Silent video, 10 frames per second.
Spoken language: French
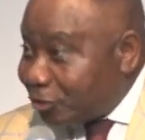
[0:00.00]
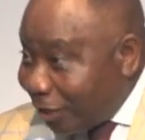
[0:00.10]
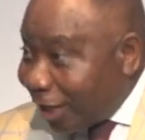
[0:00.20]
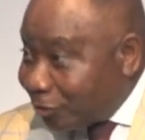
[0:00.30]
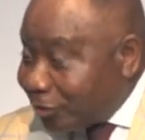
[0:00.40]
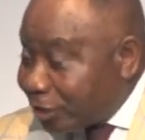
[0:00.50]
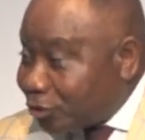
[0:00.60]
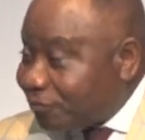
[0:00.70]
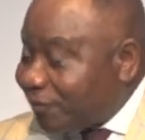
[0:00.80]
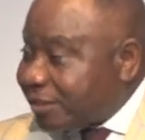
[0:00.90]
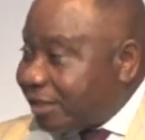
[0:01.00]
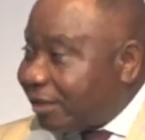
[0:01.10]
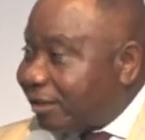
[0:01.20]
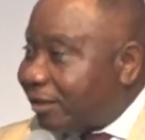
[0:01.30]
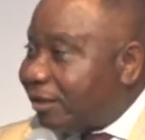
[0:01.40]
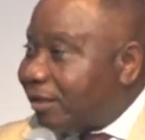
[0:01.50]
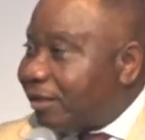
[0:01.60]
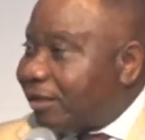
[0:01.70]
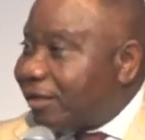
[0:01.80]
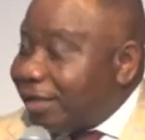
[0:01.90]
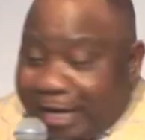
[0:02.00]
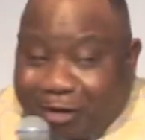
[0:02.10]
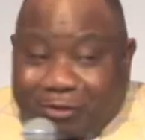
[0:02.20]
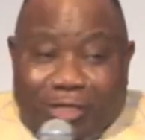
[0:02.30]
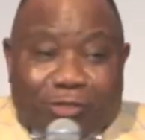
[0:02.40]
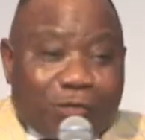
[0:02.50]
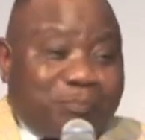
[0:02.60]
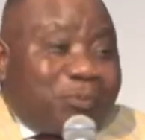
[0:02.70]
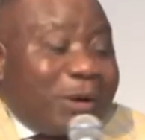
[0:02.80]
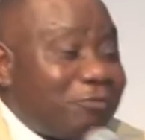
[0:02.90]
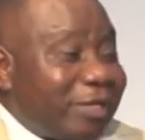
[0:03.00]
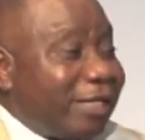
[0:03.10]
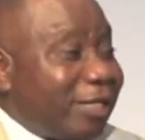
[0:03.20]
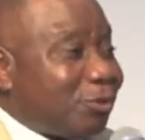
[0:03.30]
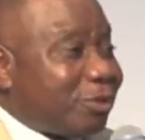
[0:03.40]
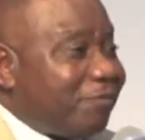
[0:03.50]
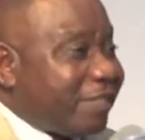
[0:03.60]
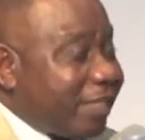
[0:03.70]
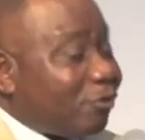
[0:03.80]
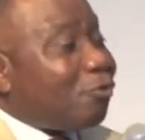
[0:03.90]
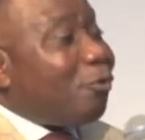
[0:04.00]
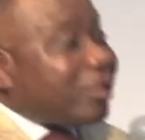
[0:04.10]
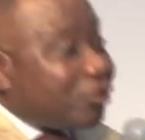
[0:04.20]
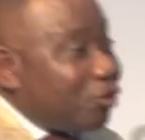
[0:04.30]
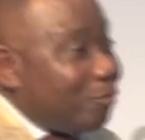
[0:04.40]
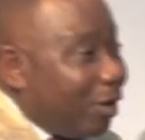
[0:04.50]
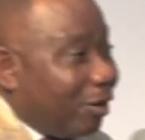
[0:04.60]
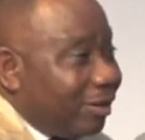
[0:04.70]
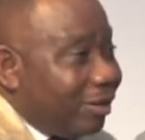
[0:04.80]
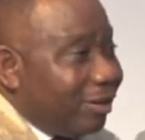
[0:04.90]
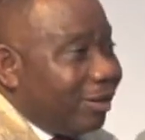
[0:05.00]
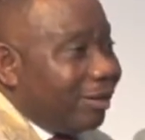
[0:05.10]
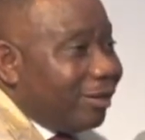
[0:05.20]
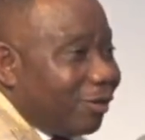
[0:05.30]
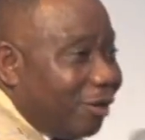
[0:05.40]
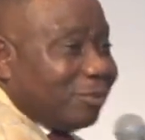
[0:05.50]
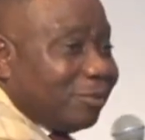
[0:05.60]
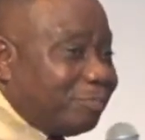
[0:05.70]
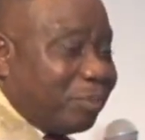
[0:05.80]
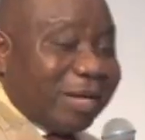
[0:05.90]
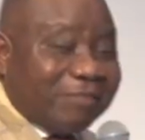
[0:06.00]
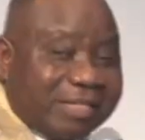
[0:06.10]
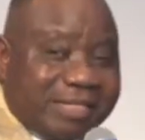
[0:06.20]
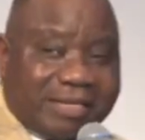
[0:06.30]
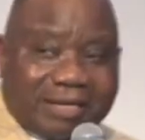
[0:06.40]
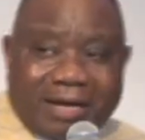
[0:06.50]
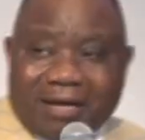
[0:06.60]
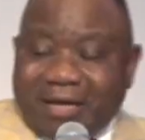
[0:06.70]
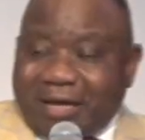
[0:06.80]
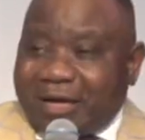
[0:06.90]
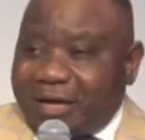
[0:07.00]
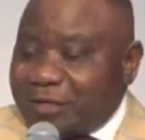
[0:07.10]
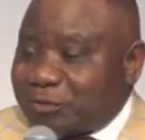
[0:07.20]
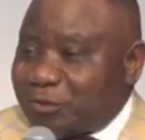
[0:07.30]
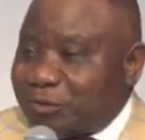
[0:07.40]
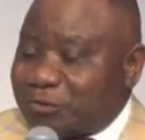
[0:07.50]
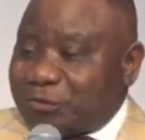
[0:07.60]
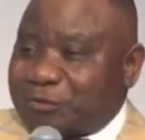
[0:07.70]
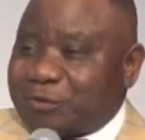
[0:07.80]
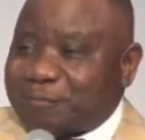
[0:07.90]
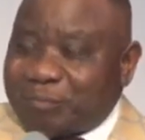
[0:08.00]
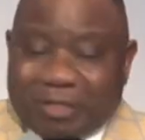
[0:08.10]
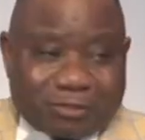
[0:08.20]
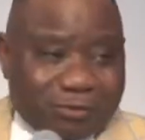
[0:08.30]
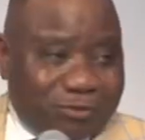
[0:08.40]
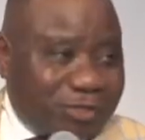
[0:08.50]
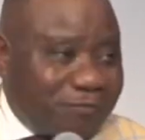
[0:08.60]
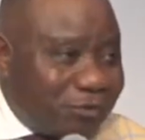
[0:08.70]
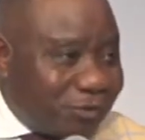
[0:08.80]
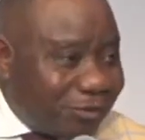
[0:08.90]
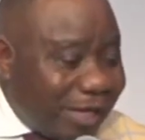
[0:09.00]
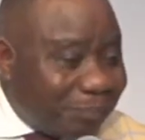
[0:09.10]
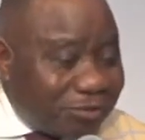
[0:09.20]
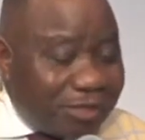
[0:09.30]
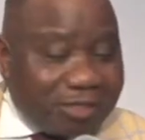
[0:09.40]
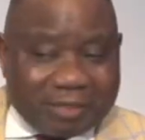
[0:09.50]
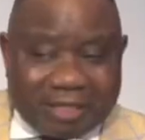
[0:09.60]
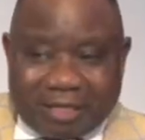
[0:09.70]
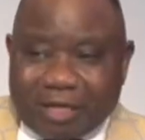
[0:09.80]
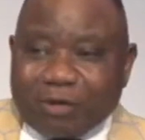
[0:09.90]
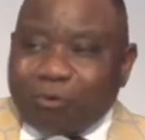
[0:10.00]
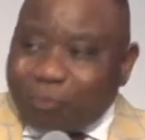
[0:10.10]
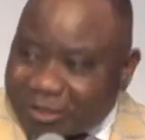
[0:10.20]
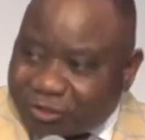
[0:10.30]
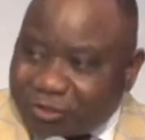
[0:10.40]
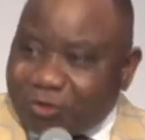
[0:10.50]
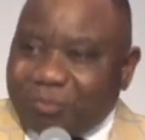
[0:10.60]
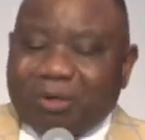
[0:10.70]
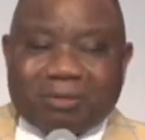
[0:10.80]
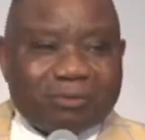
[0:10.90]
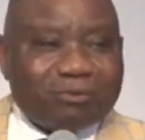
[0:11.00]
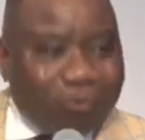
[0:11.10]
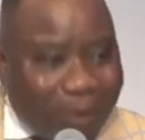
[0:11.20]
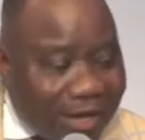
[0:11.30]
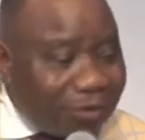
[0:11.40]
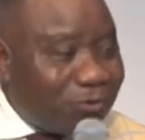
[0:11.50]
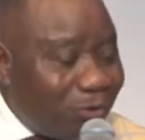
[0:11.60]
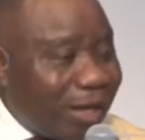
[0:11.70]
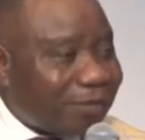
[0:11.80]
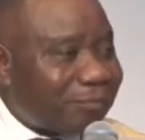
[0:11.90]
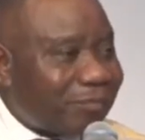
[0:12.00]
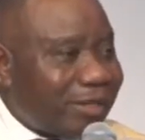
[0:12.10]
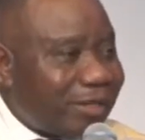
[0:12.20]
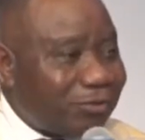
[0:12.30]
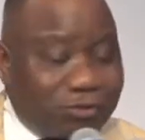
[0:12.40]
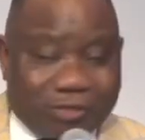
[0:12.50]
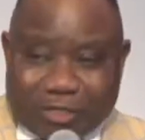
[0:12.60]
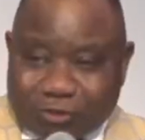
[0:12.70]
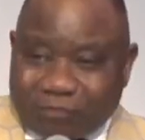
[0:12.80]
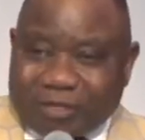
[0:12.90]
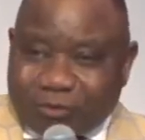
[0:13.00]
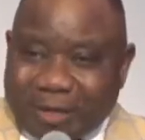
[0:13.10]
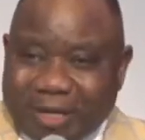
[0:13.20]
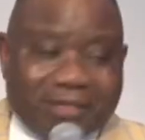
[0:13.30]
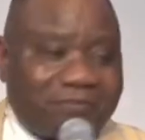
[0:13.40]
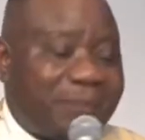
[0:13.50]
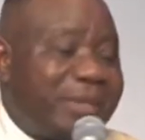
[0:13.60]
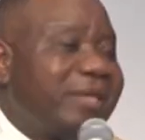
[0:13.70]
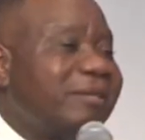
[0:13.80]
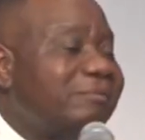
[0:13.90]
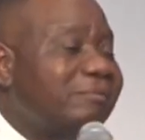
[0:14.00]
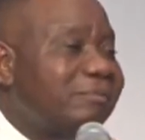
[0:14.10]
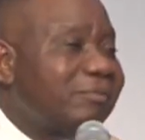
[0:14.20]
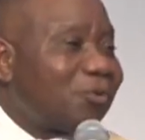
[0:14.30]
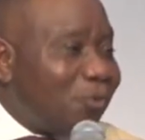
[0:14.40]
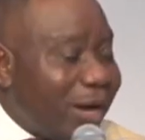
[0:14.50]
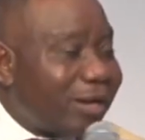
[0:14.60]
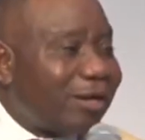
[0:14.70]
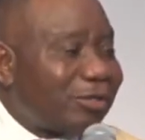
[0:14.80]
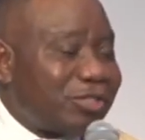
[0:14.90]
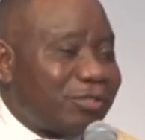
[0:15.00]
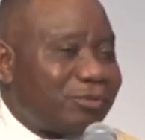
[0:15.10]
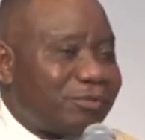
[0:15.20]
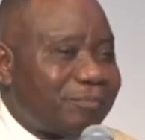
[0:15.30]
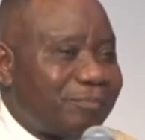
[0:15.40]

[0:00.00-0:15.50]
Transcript: Dieu a rendu les choses faciles. Il a rendu les choses. Pourquoi vous voulez des choses difficiles Crois seulement. Comme euh, Paul avait dit, euh, euh, ce, chef de, la prison, il lui, crois seulement, crois, crois tu seras sauvé, toi et ta famille. Crois en Jésus.